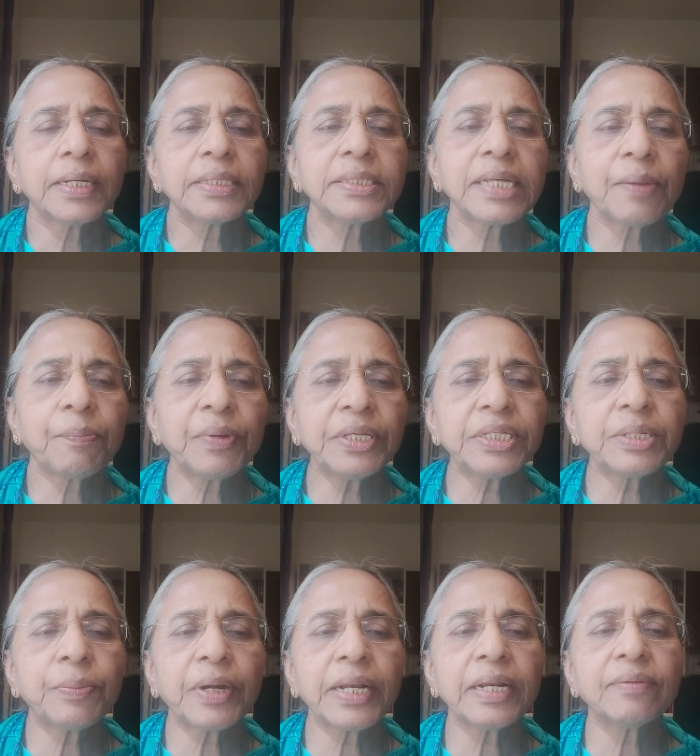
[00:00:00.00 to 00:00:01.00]

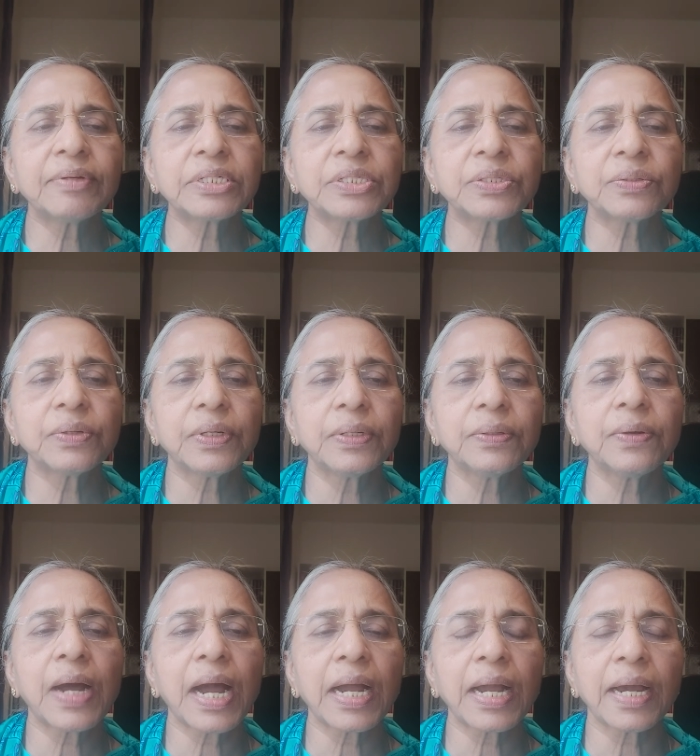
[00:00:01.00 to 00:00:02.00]
శపించబడిన వస్తువులను
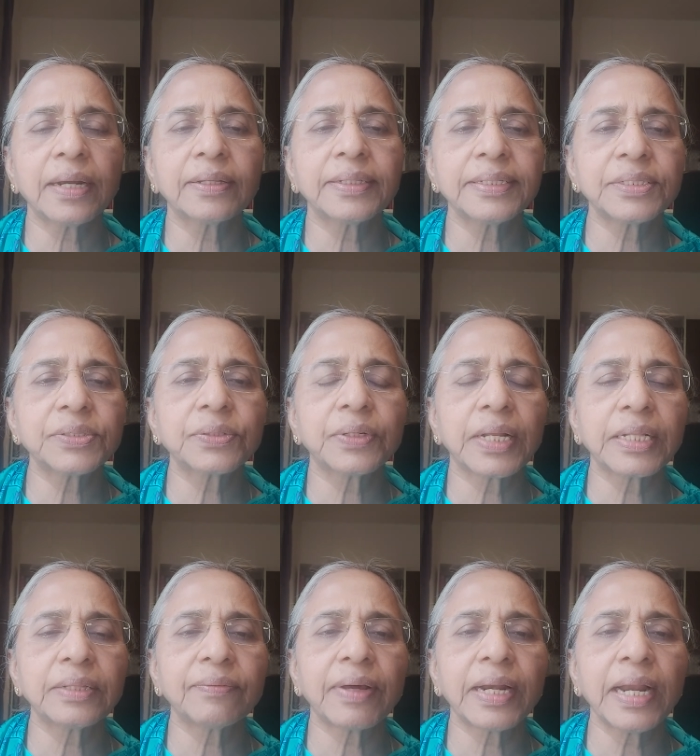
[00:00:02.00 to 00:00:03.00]
ఆకాను
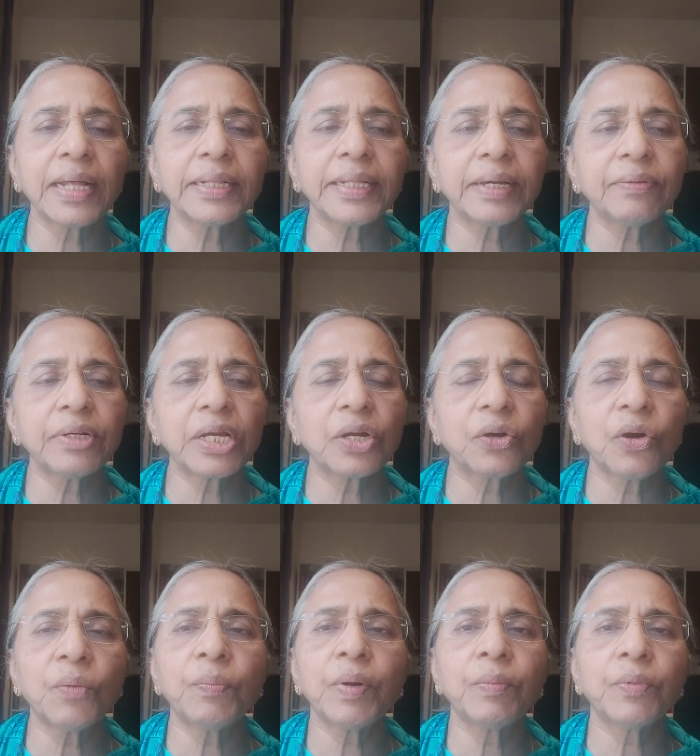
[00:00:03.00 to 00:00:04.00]
తీసుకున్నందువల్ల దేవుని
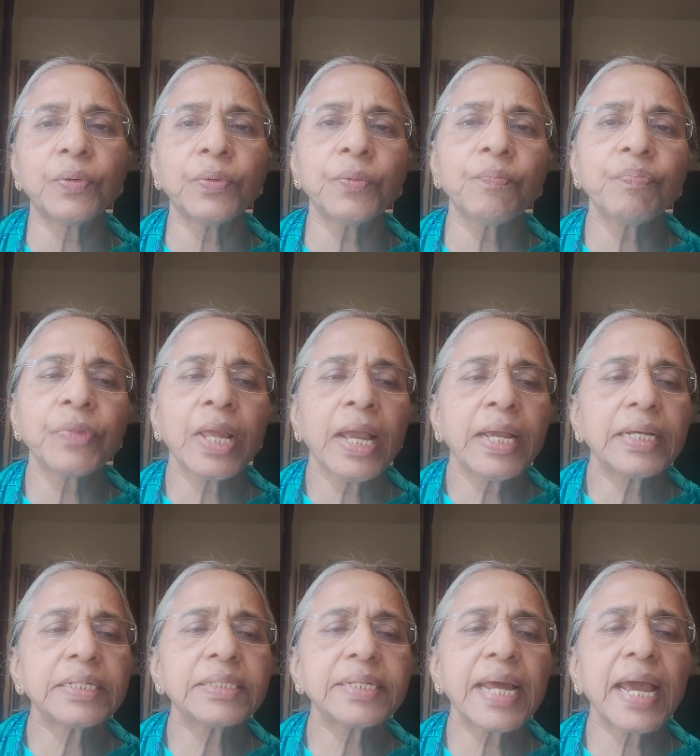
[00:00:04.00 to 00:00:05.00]
కోపము
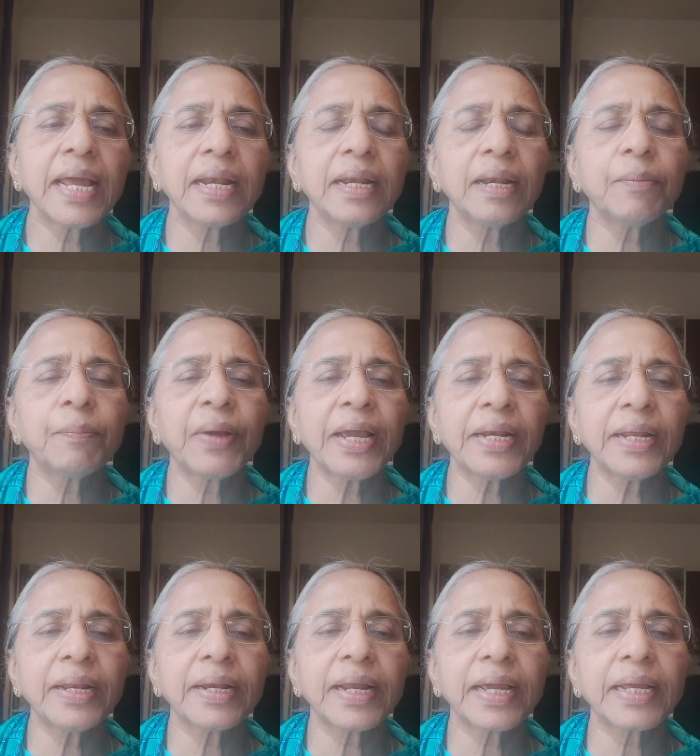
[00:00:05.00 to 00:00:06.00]
ఇజ్రాయెల్ పైన
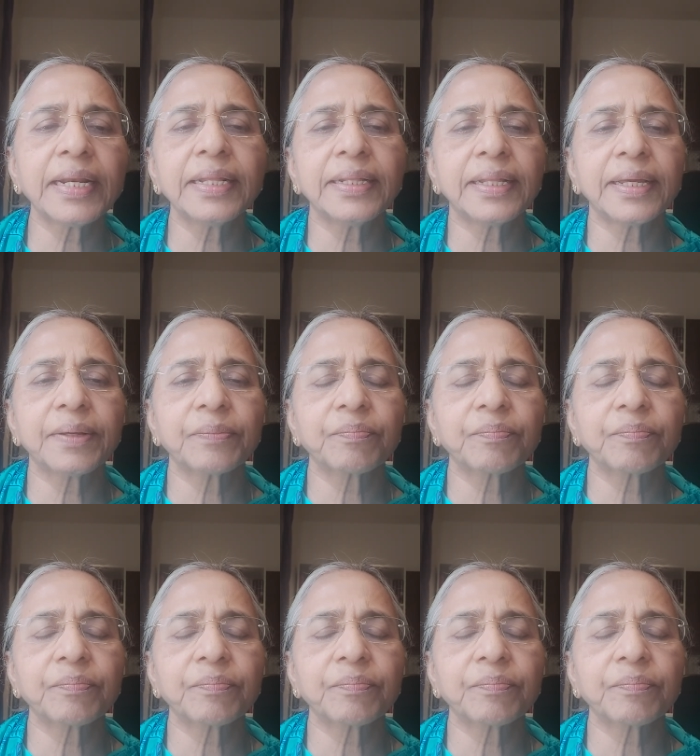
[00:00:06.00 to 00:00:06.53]
రగిలింది